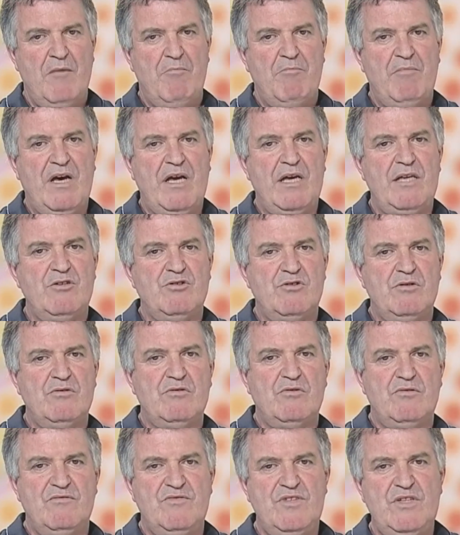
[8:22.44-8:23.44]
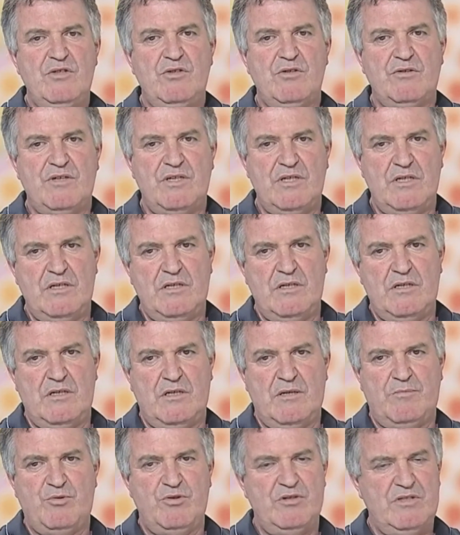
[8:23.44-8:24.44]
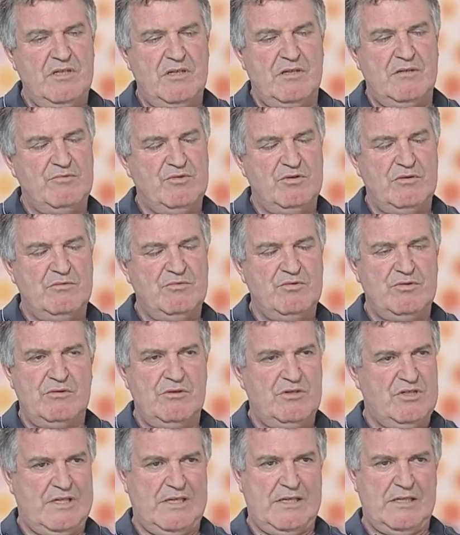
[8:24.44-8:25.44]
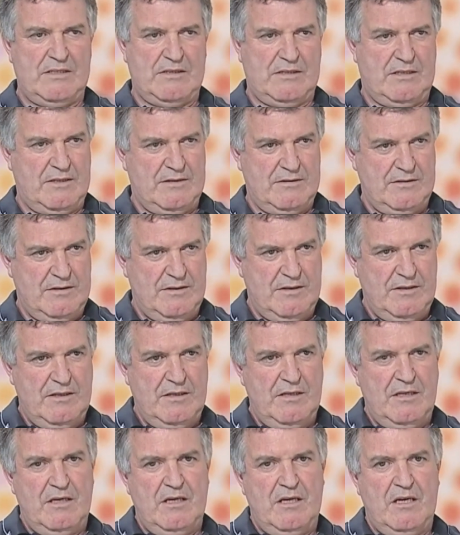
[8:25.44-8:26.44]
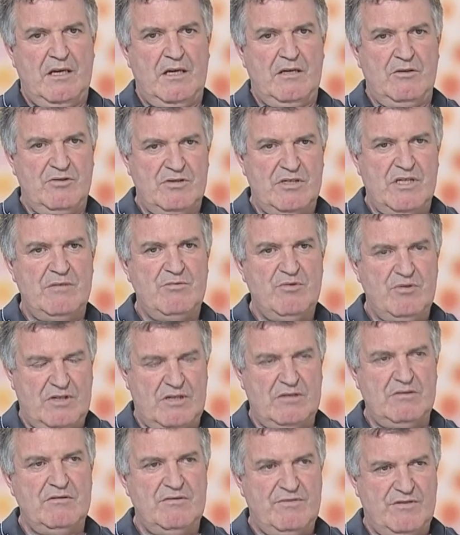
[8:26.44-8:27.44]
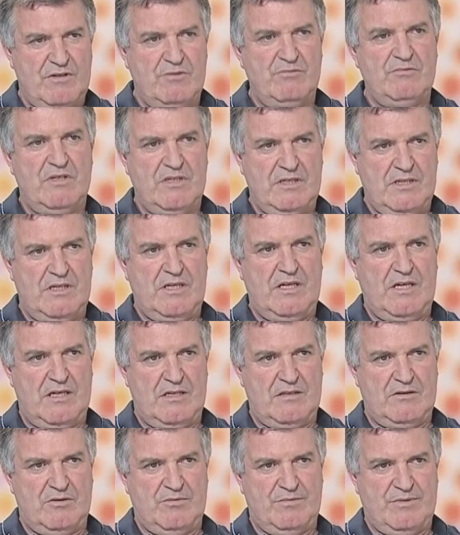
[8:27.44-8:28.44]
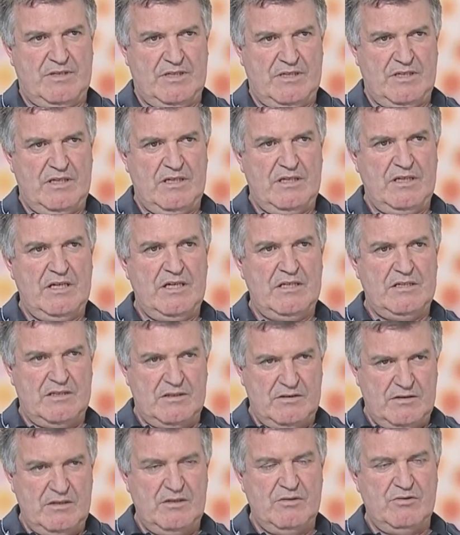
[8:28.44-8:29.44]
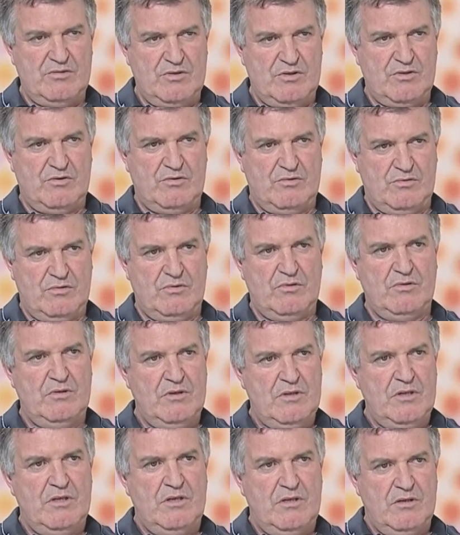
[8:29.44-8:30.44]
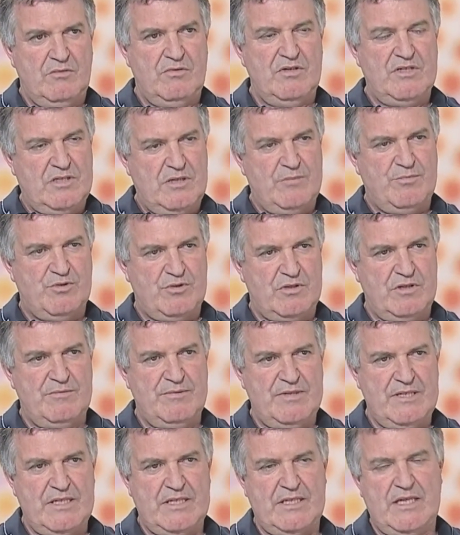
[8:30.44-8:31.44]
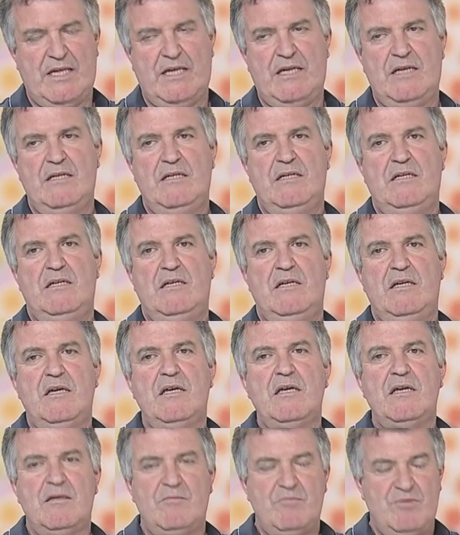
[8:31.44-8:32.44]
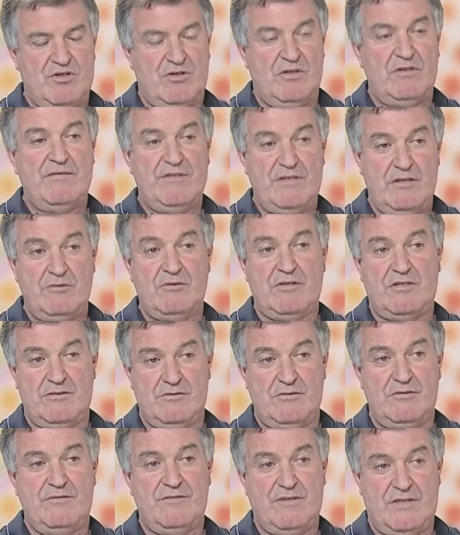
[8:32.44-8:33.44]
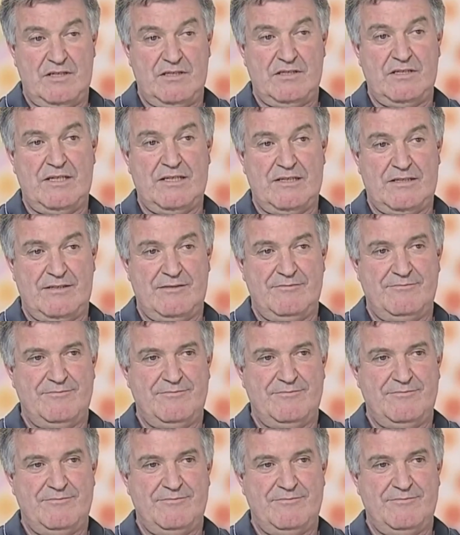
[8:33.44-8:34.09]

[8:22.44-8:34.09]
Ma io sono convinto che la politica del mondo mondo è scelta. E eh, noi saremo in grado di fare uno anche l'altro perché nel Trentino ci sono queste possibilità eh, bisogna avere il coraggio di fare scelte.